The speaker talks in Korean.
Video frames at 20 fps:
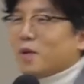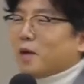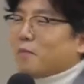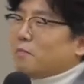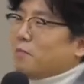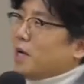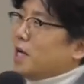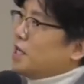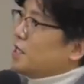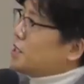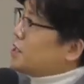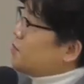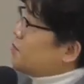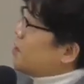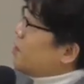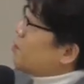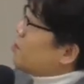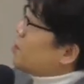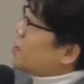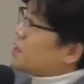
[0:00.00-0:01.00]

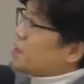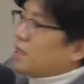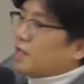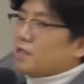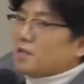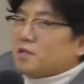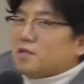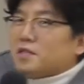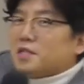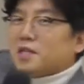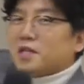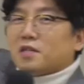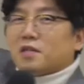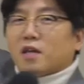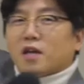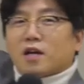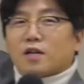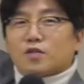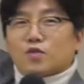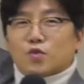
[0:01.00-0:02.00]
백팔십구 개 사 년제
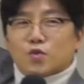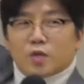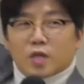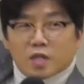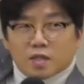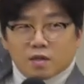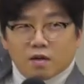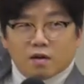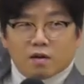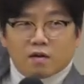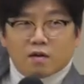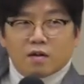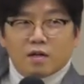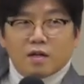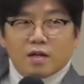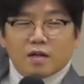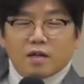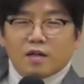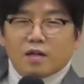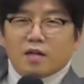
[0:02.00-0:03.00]
대학 중에서
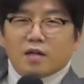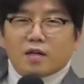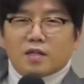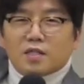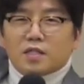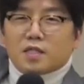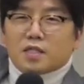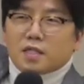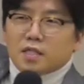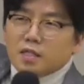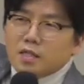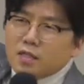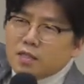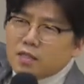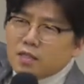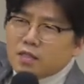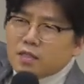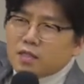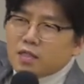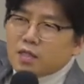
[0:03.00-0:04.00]

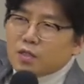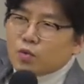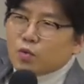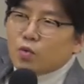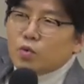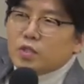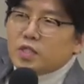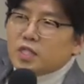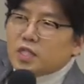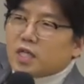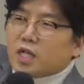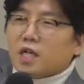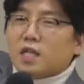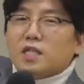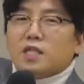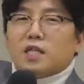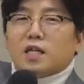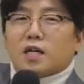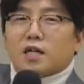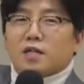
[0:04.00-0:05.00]
진짜
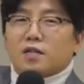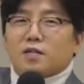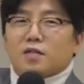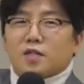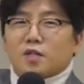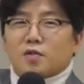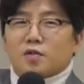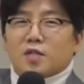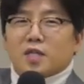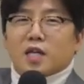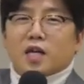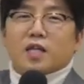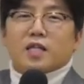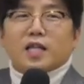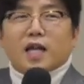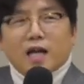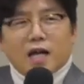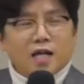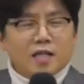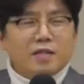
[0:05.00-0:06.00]
솔직한 이야기를 적은 대학이
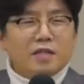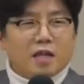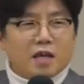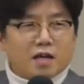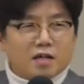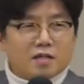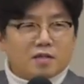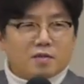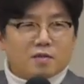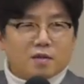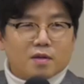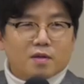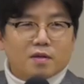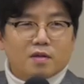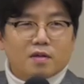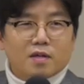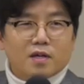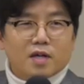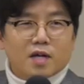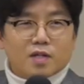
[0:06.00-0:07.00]
딱 한 대학이 있어요.
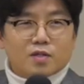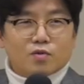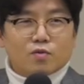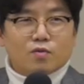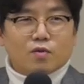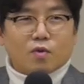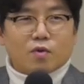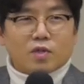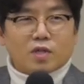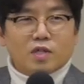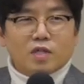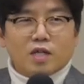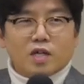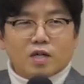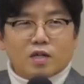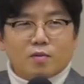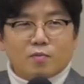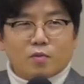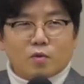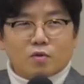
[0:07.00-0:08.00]
학종으로 어떤
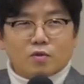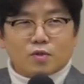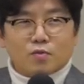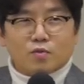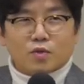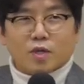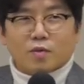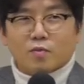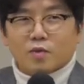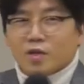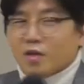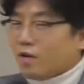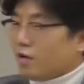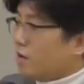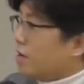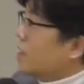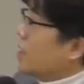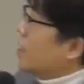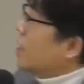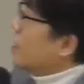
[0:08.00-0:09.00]
인간을 뽑고
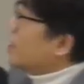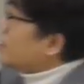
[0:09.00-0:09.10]
싶으냐면요.